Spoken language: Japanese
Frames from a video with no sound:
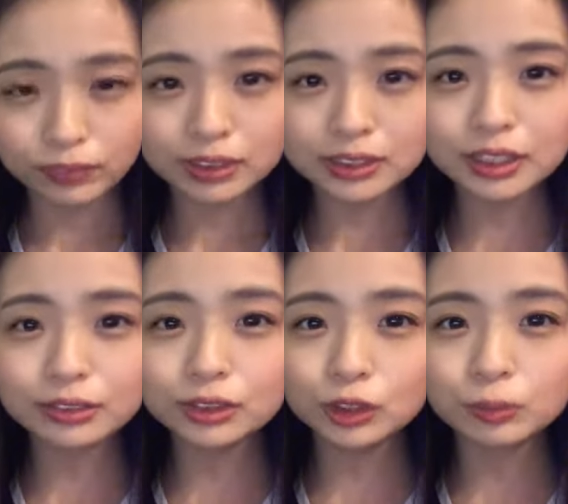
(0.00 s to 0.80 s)
知って
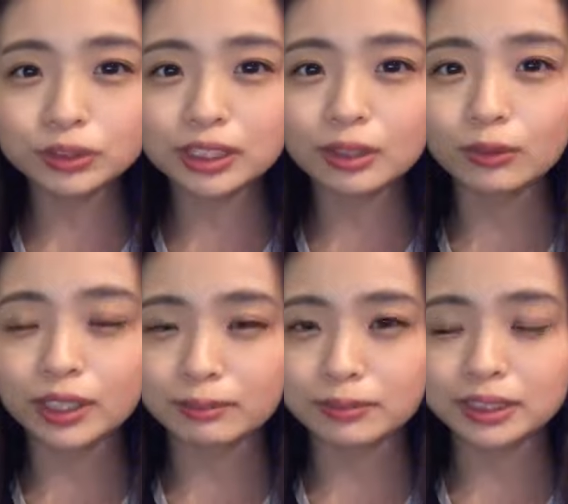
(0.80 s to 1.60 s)
る人もちらほら
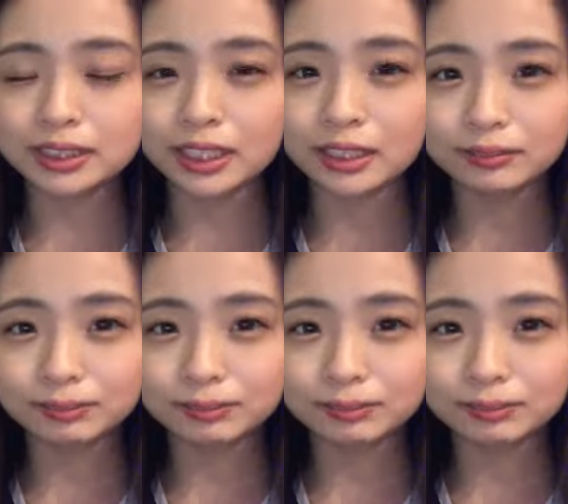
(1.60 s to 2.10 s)
いまして